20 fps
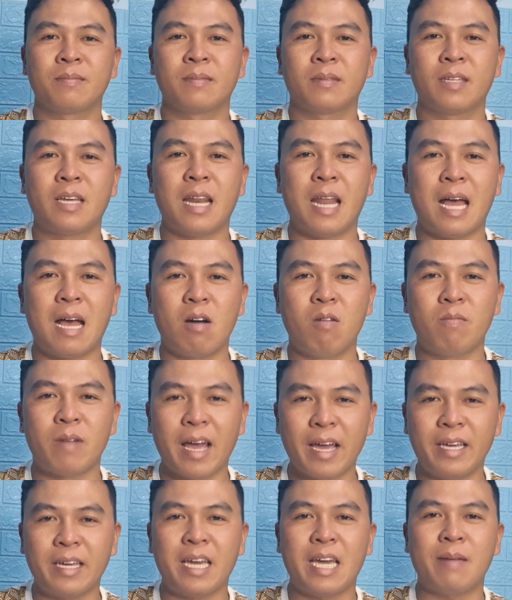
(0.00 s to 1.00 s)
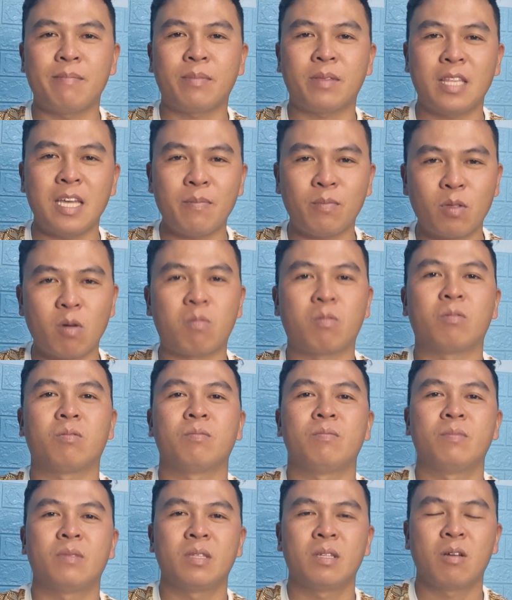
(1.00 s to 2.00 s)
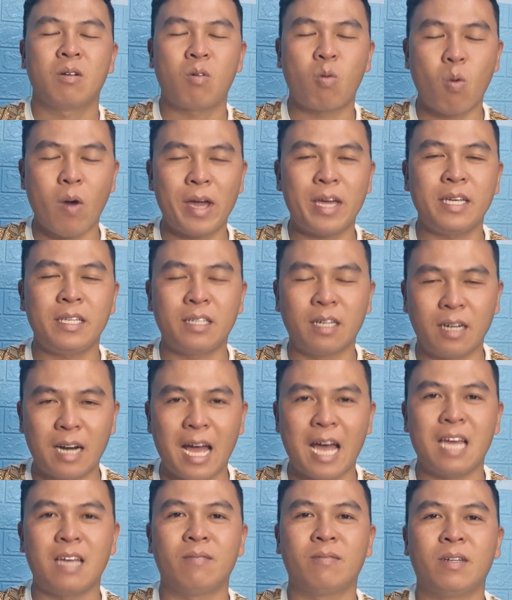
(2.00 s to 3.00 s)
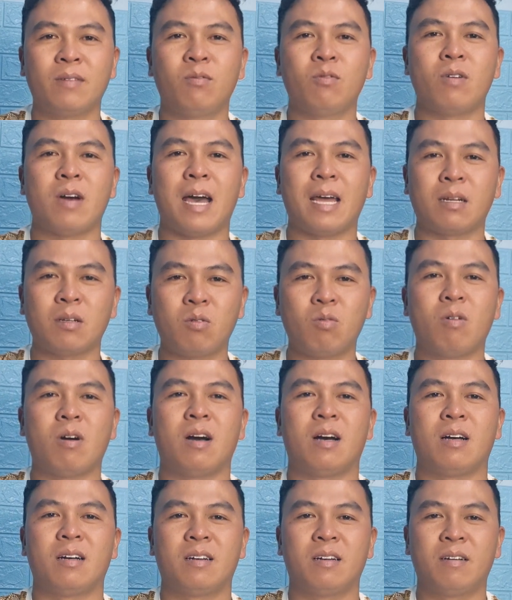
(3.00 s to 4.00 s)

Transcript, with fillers: nên là hôm nay em tiếp tục quay trở lại với vụ án của